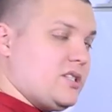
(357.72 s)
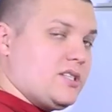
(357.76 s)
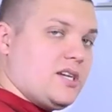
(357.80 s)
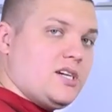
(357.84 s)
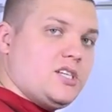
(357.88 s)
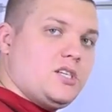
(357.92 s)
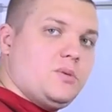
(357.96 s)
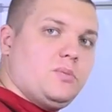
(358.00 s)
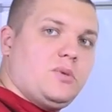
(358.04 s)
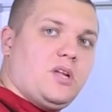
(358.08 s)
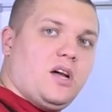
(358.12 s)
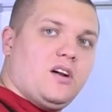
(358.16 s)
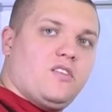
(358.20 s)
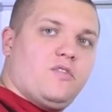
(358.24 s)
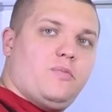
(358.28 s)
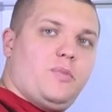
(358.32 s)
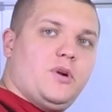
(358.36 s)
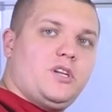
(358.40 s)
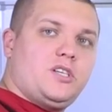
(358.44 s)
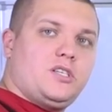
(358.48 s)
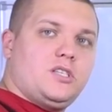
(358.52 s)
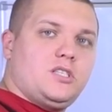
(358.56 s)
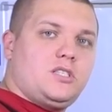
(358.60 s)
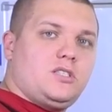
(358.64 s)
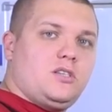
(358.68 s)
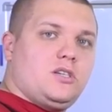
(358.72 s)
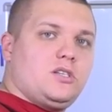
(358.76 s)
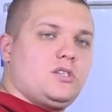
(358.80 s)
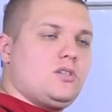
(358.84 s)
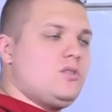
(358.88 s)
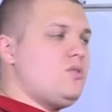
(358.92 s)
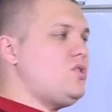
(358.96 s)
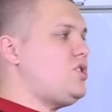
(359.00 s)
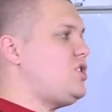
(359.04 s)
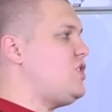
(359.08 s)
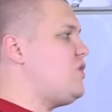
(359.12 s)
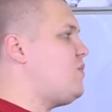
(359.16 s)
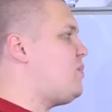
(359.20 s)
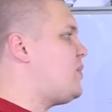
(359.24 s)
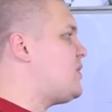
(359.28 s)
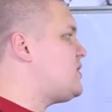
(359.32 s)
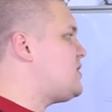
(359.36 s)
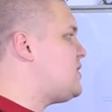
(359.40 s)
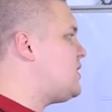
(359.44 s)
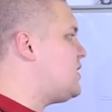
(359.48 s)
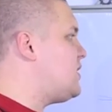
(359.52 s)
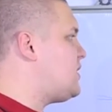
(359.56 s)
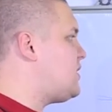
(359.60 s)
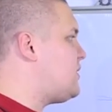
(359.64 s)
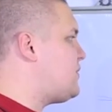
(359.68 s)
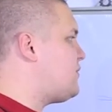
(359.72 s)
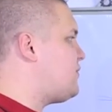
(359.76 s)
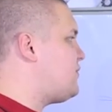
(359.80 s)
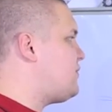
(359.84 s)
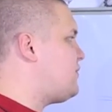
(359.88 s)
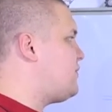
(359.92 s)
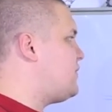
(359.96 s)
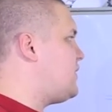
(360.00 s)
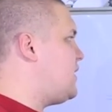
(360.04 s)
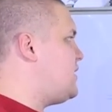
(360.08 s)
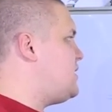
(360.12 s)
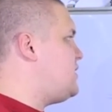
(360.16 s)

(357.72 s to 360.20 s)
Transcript: скажем так, в большинстве случаев, процентов на